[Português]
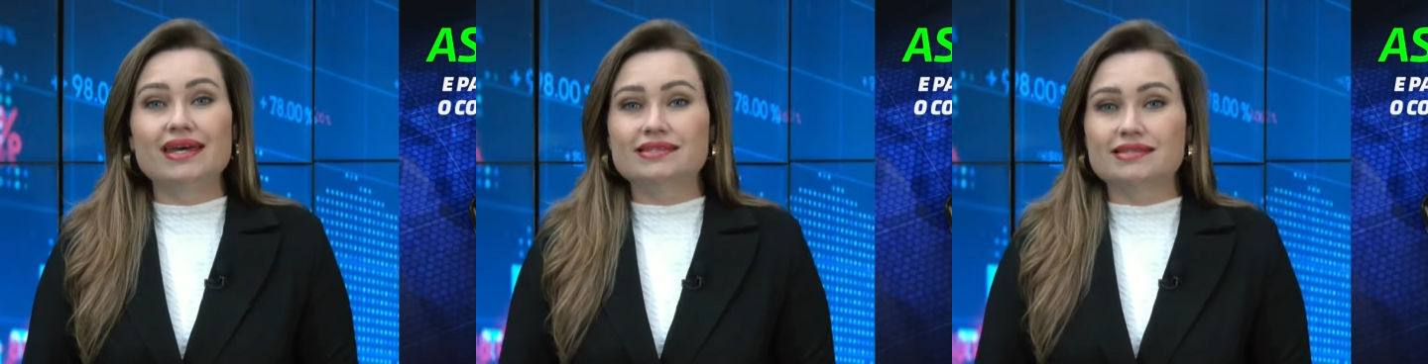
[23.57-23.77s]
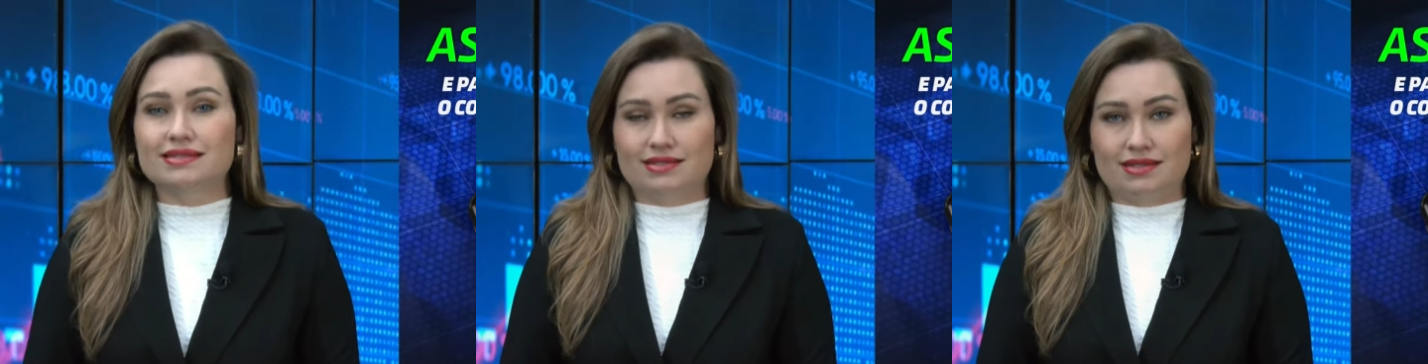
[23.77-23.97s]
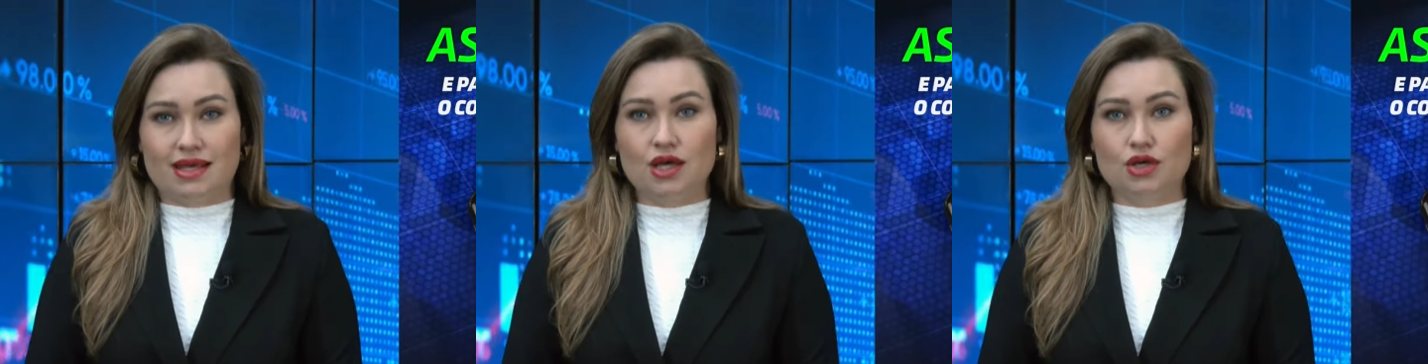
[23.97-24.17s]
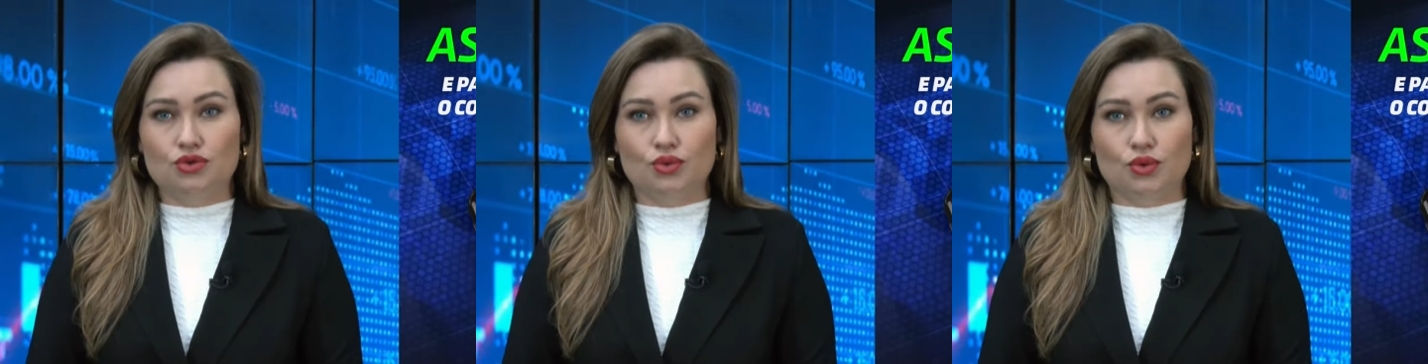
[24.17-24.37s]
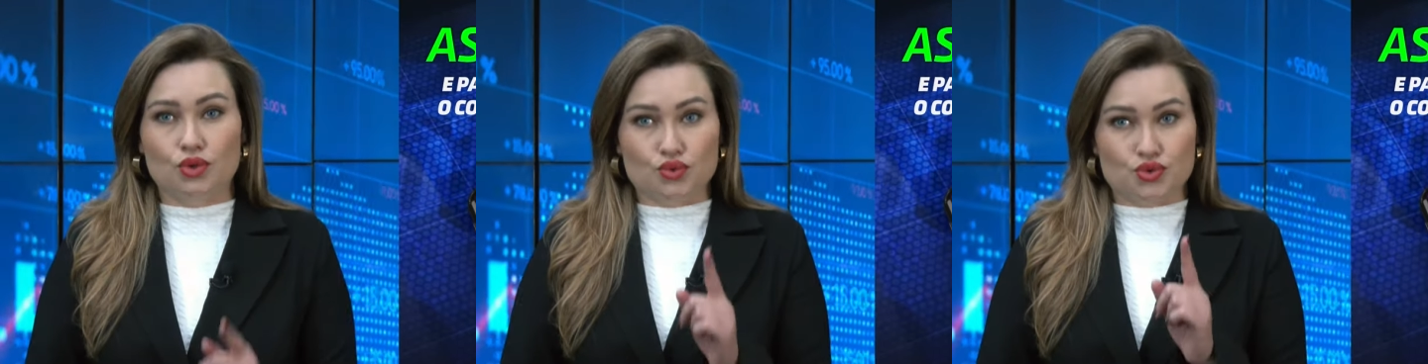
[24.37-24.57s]
é
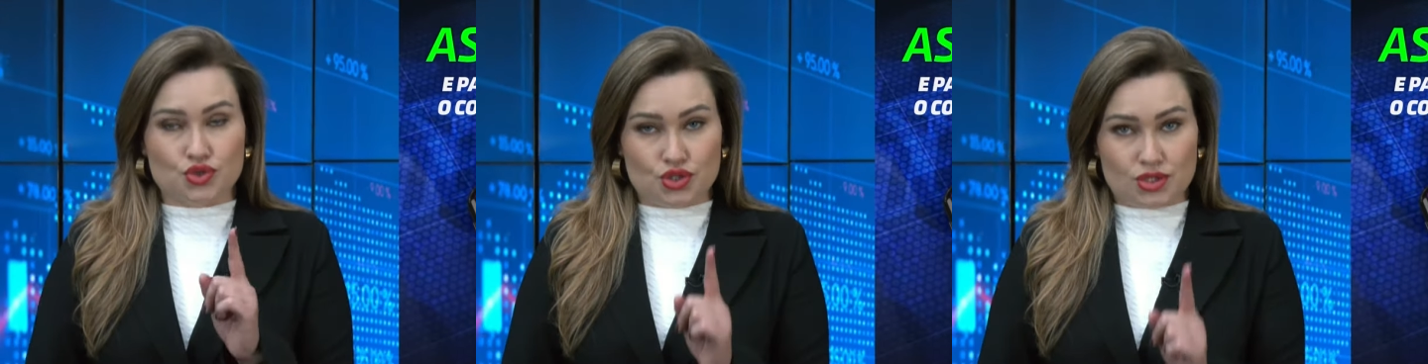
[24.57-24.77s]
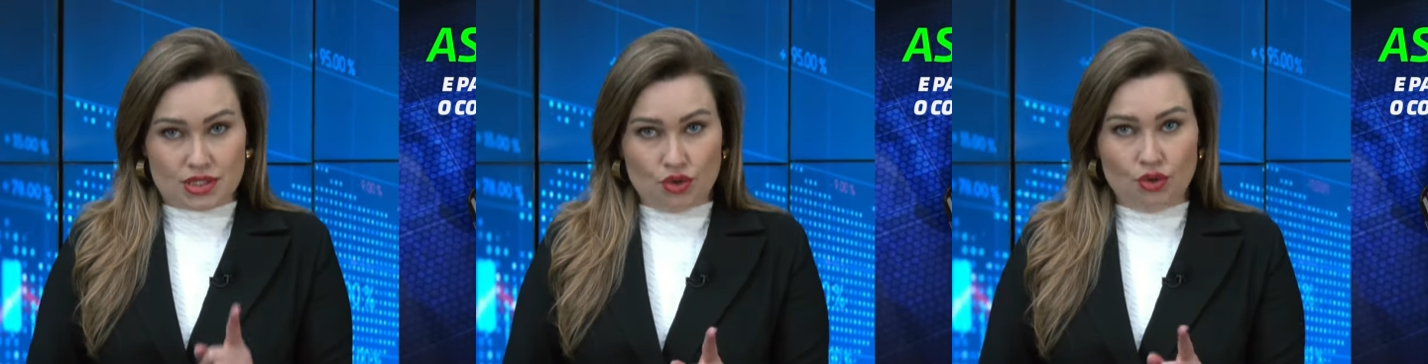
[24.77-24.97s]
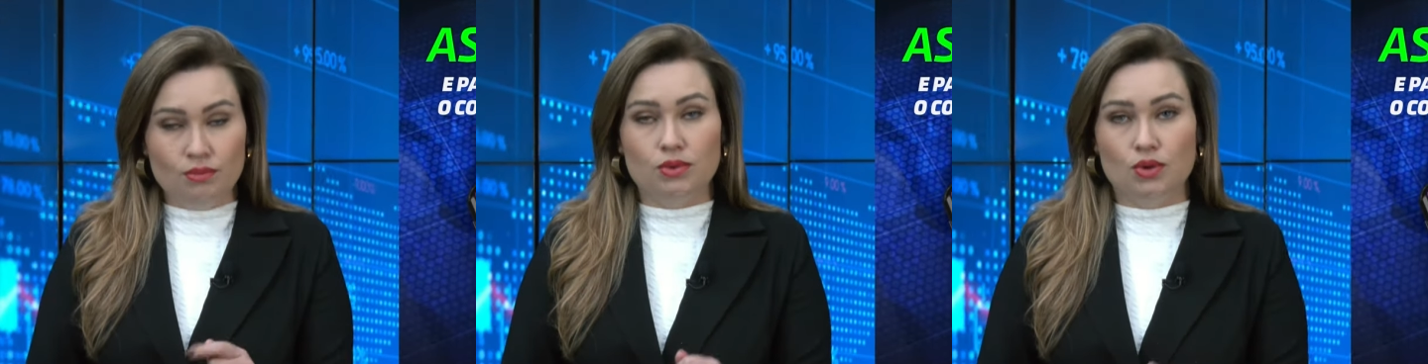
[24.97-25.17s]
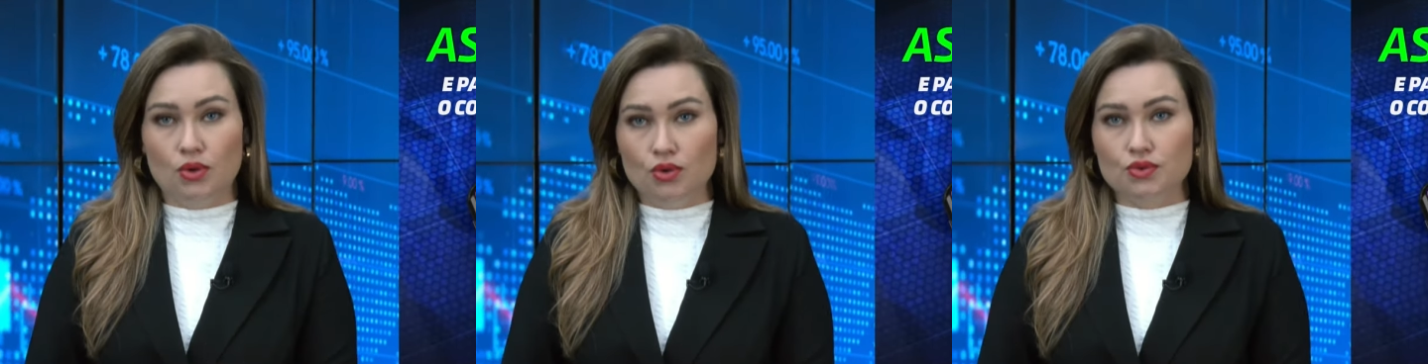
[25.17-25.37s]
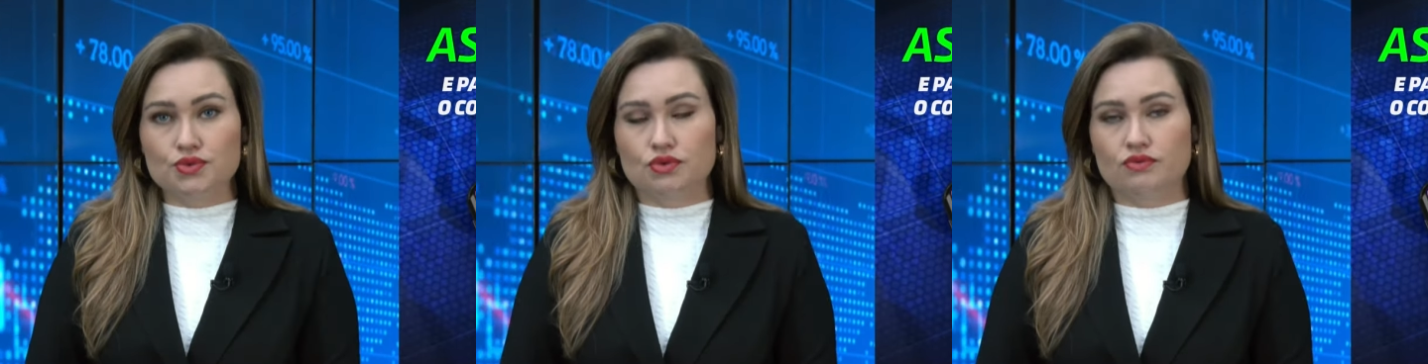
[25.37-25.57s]
certo que o seu
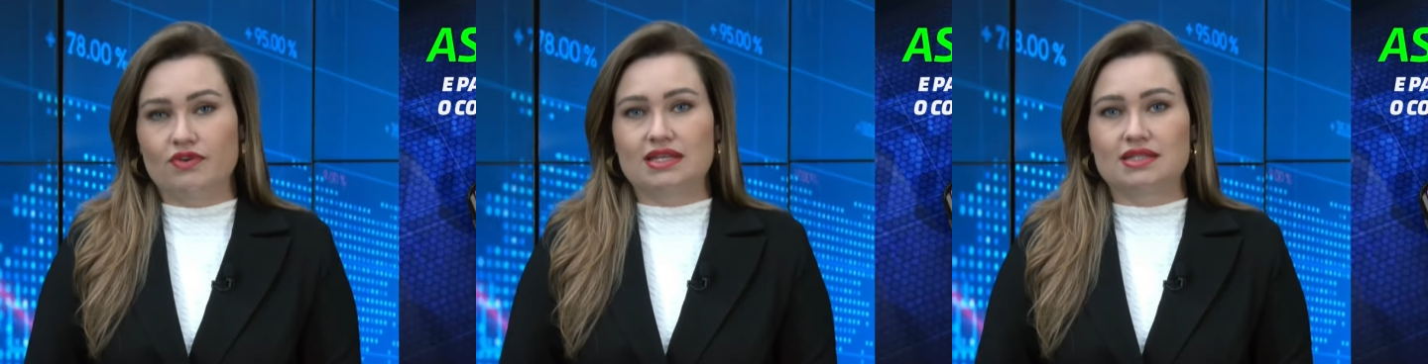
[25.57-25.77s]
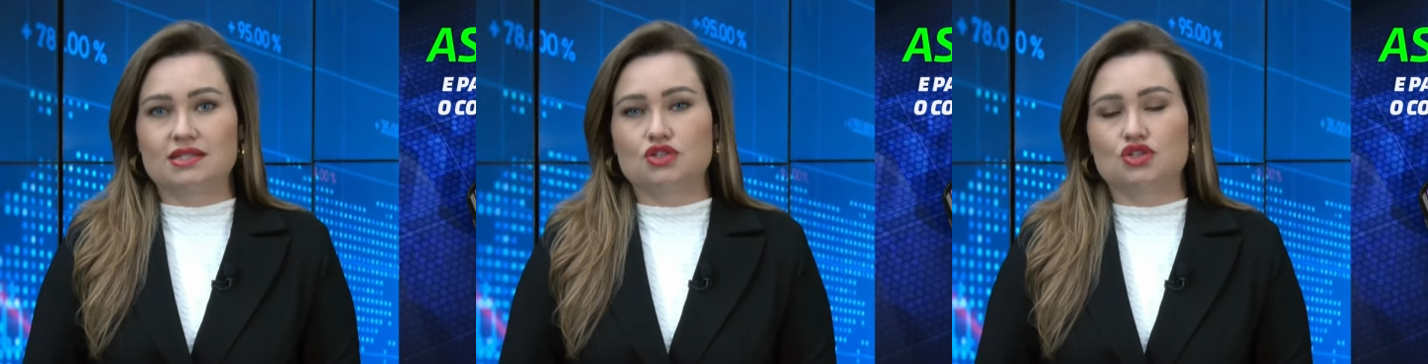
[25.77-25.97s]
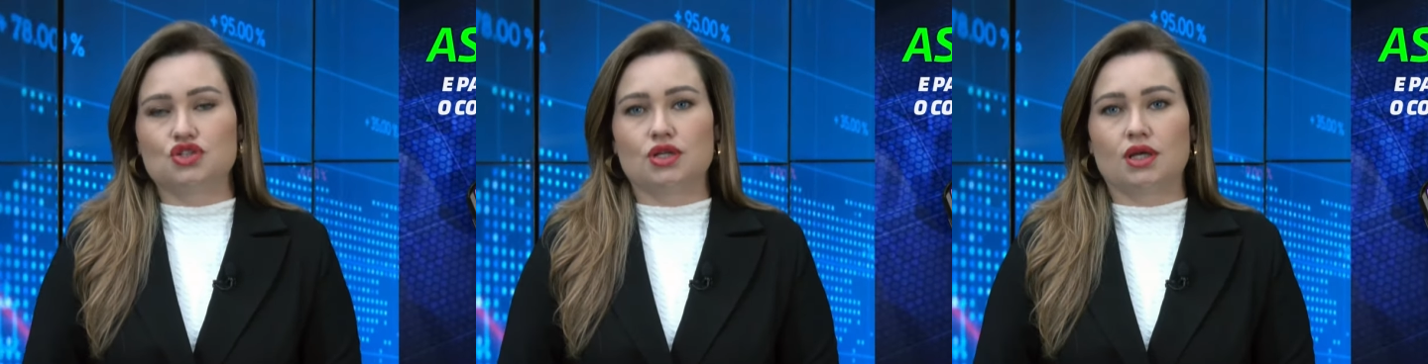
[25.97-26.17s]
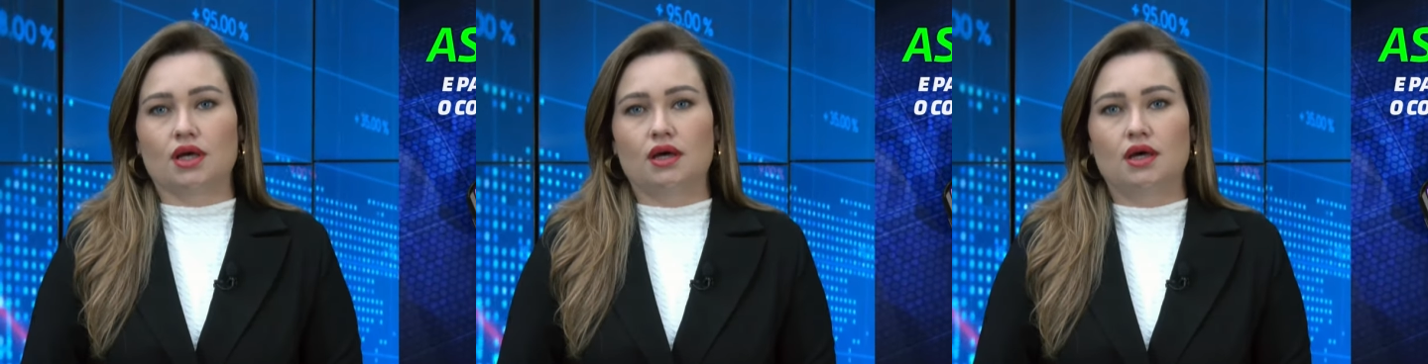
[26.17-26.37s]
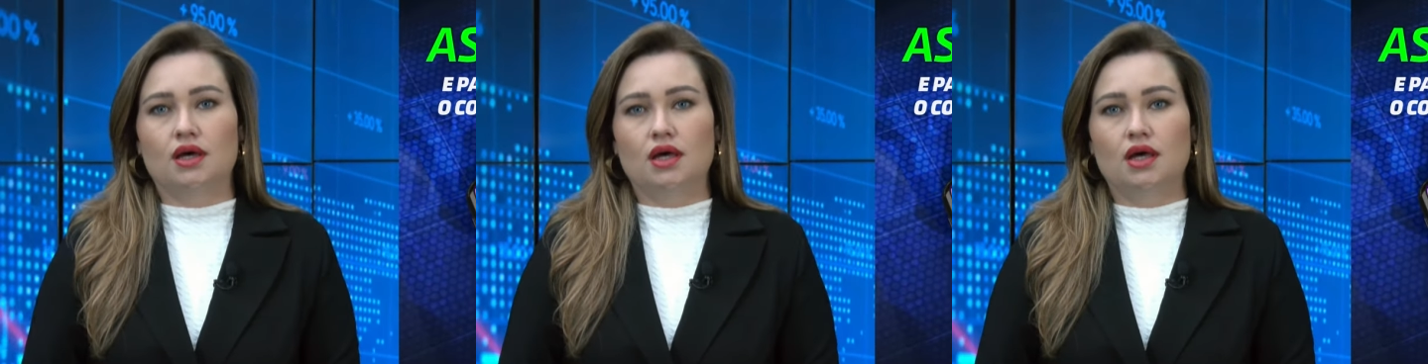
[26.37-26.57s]
bolso vai
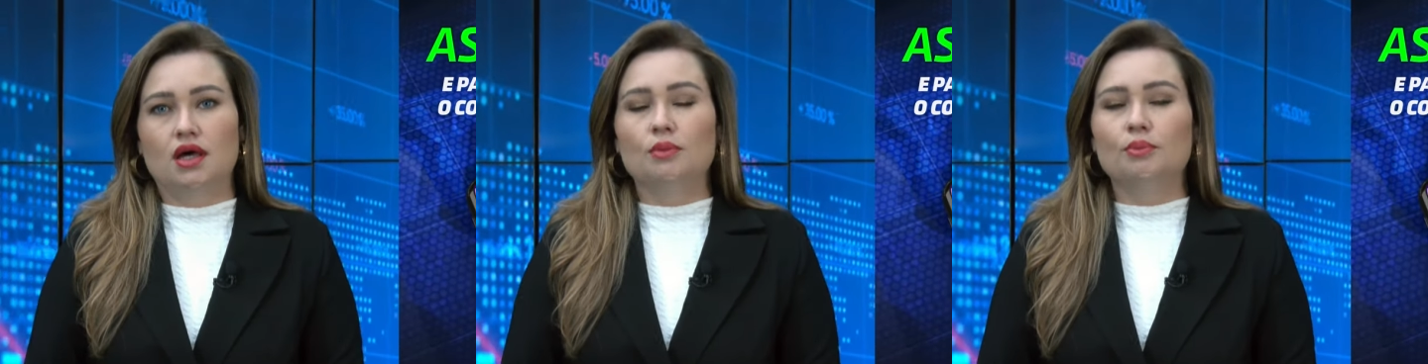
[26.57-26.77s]
sentir.